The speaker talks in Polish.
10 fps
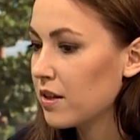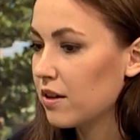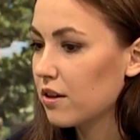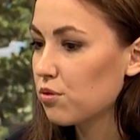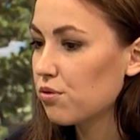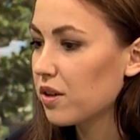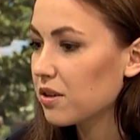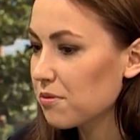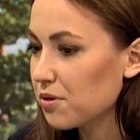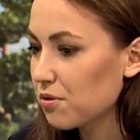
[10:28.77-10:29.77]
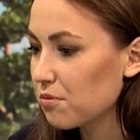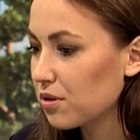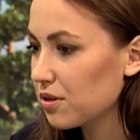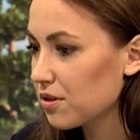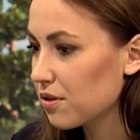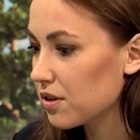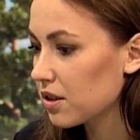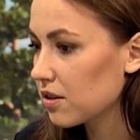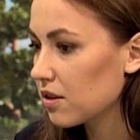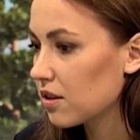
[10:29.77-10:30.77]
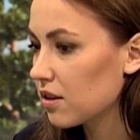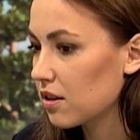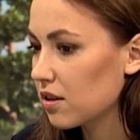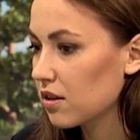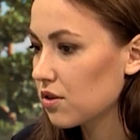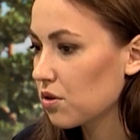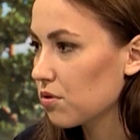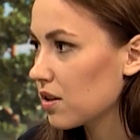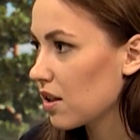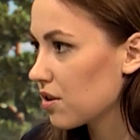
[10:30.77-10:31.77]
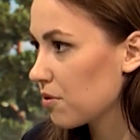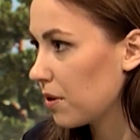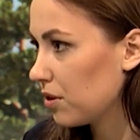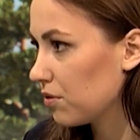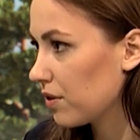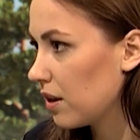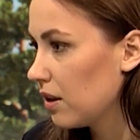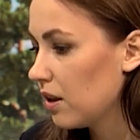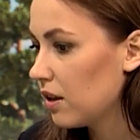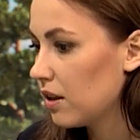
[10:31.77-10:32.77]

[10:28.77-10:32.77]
tak. Głównie tam są młode dziewczyny, e, są starsi panowie.